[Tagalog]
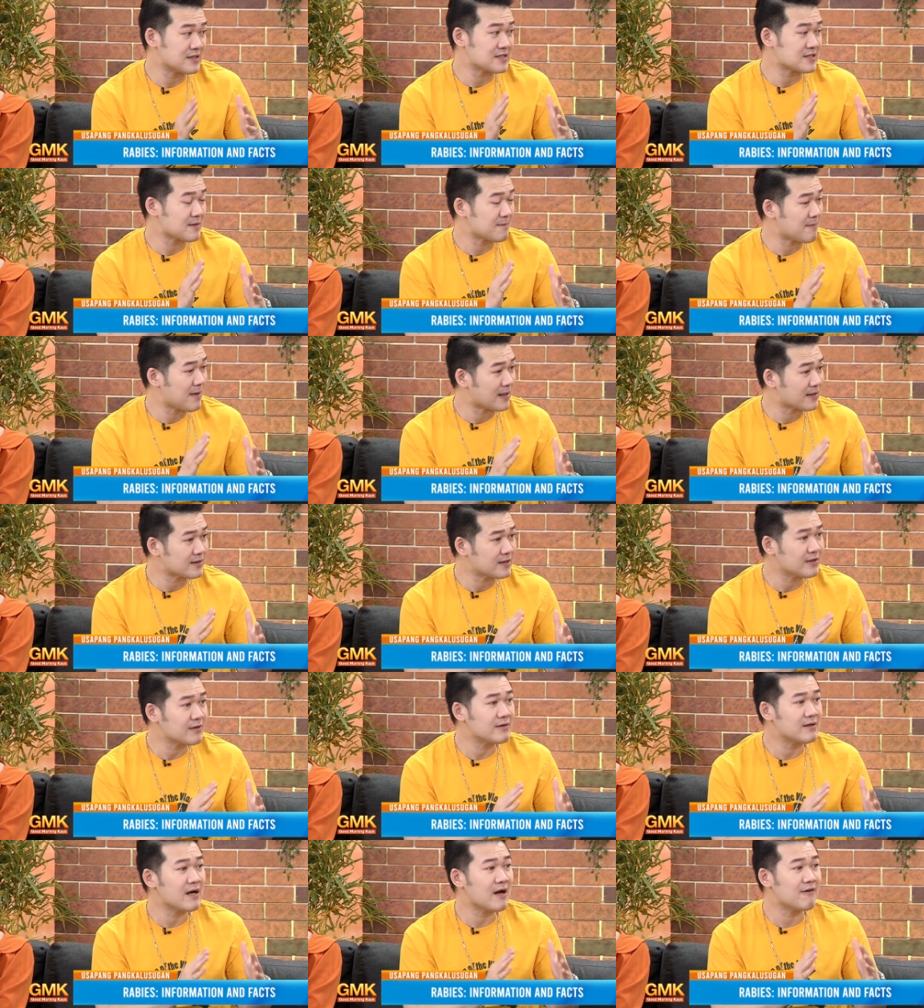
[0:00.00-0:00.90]
Hindi siya
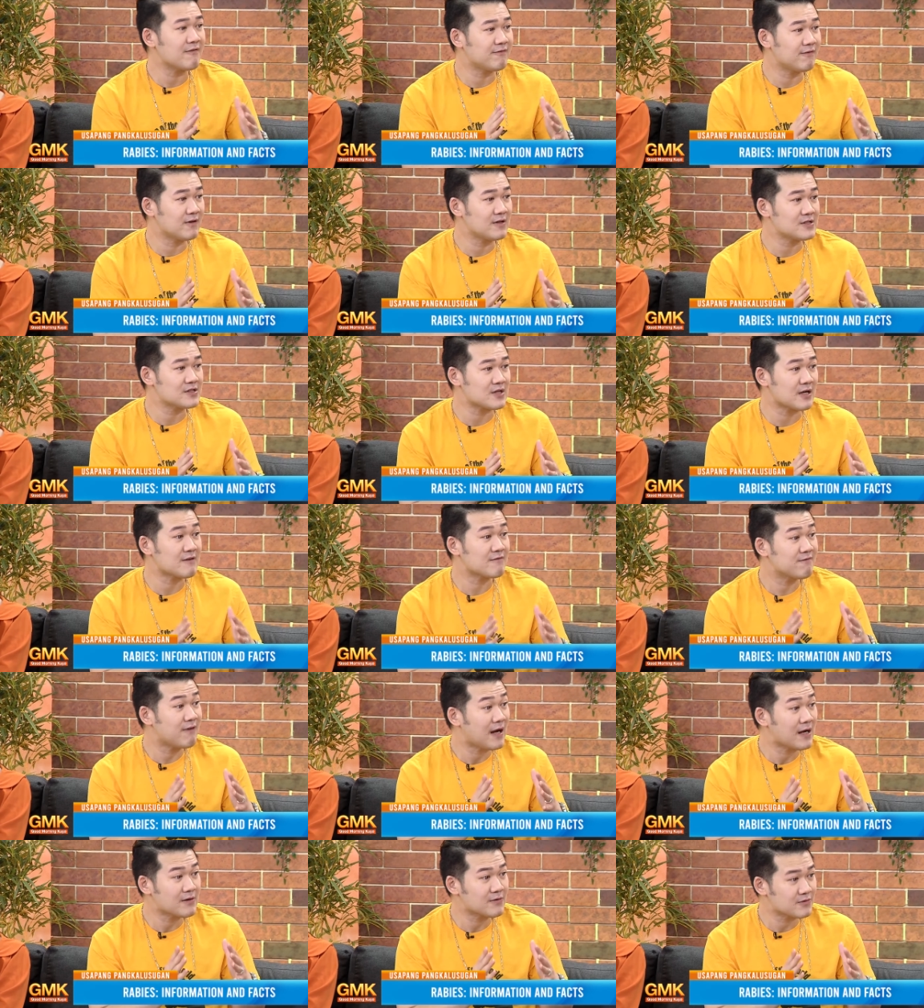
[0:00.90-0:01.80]
bacteria,
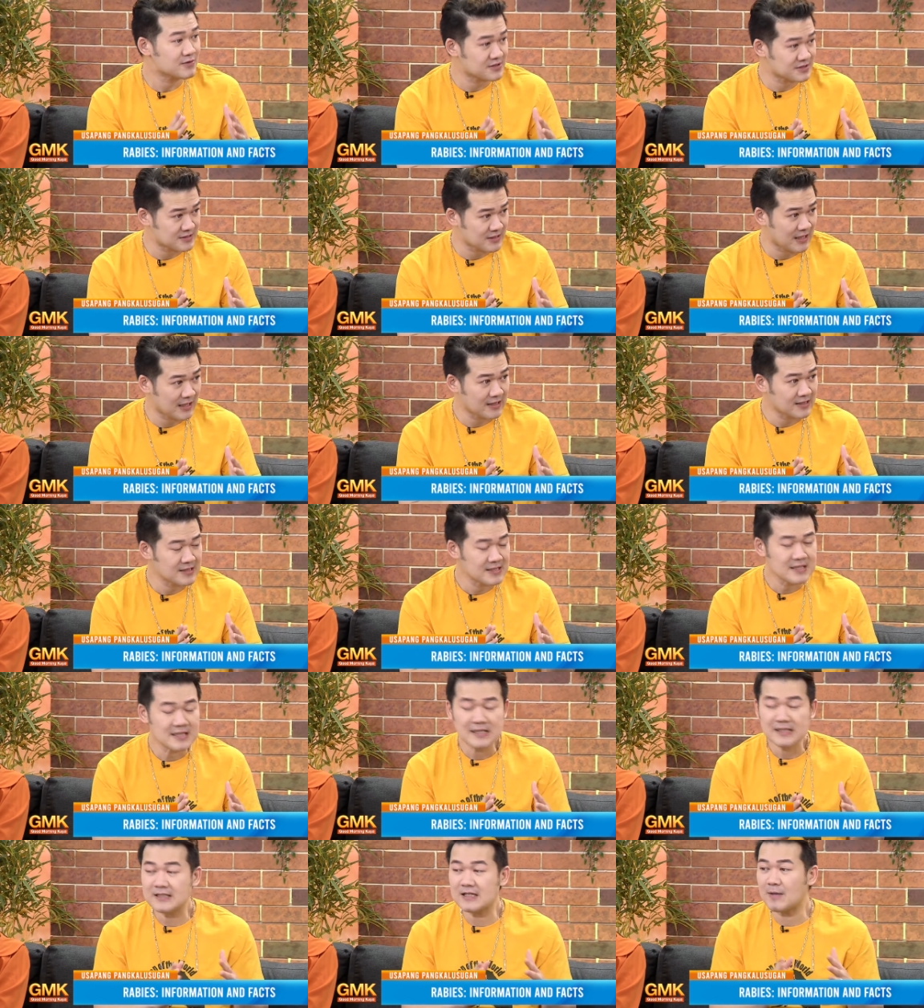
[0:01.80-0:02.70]
fungi, virus siya
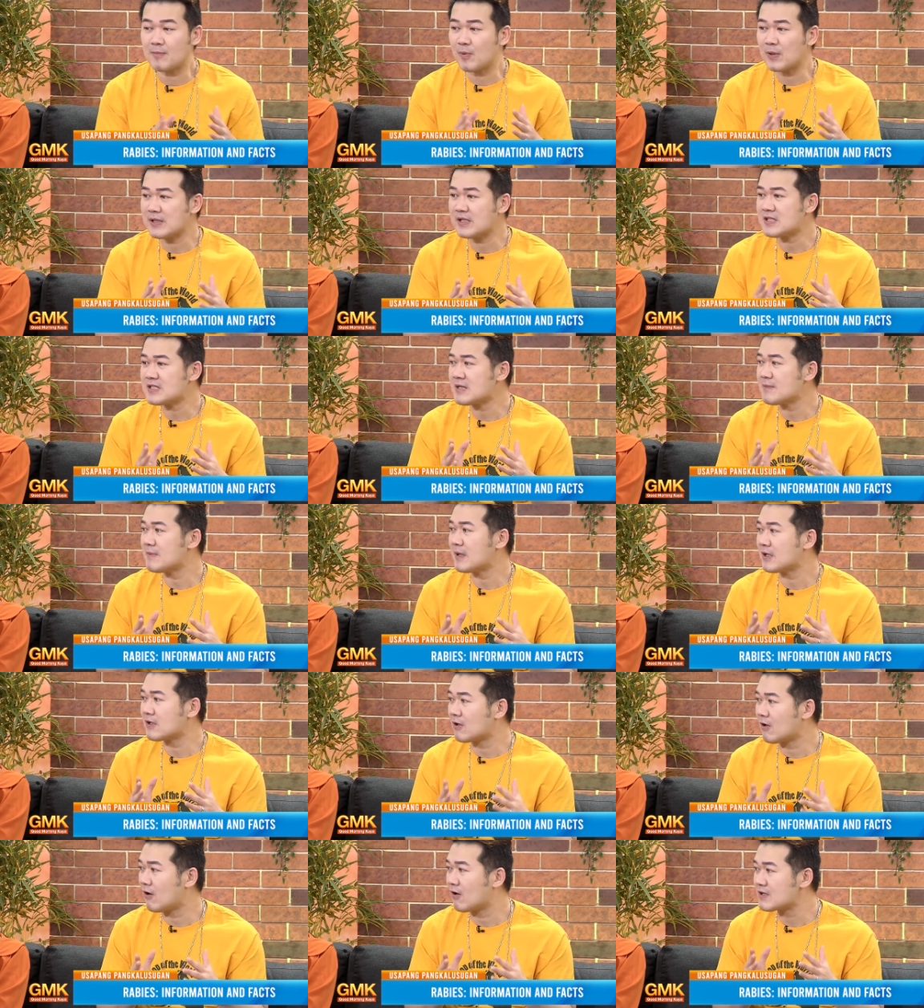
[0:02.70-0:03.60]
na pwede siya
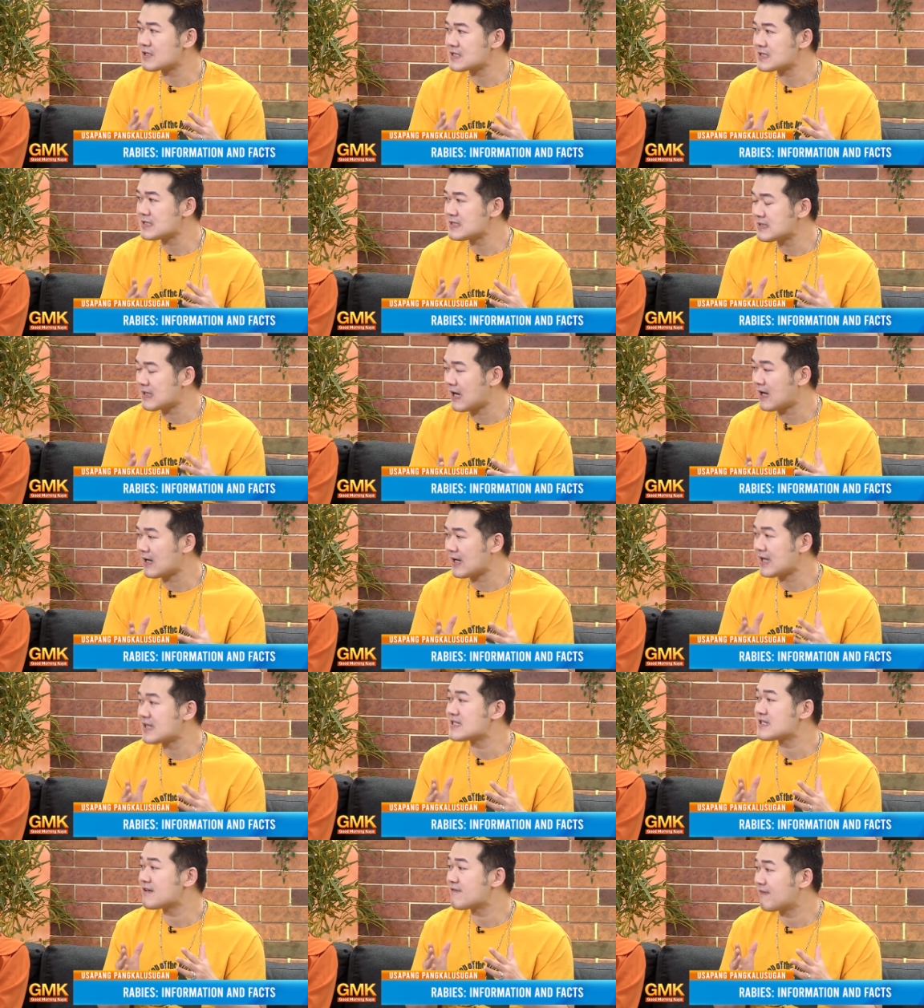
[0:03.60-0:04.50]
mag-cause ng
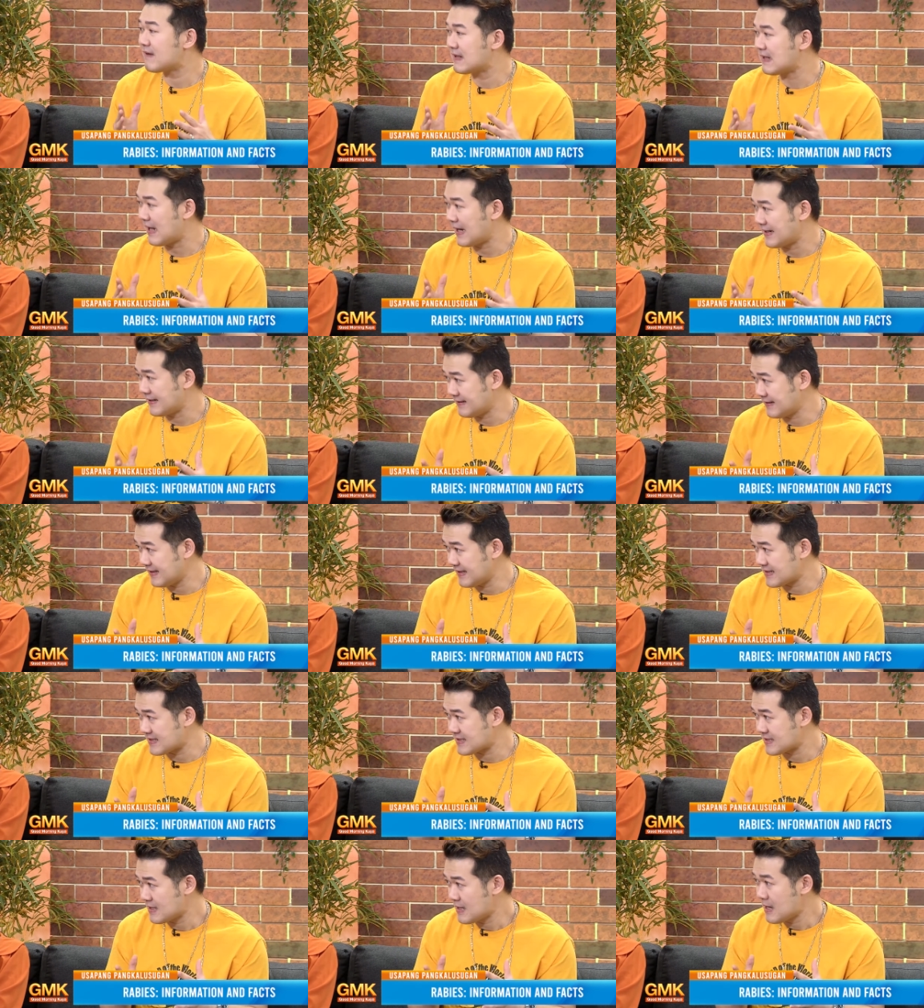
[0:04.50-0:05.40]

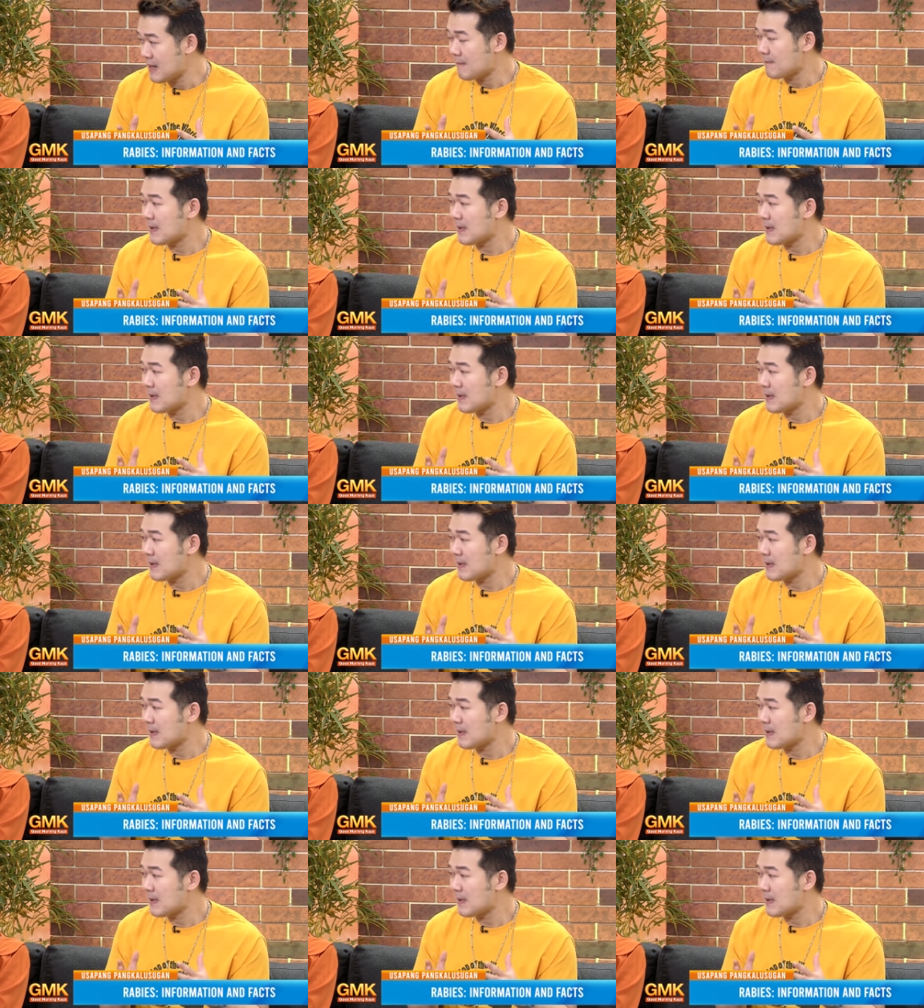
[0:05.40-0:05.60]
encephalitis.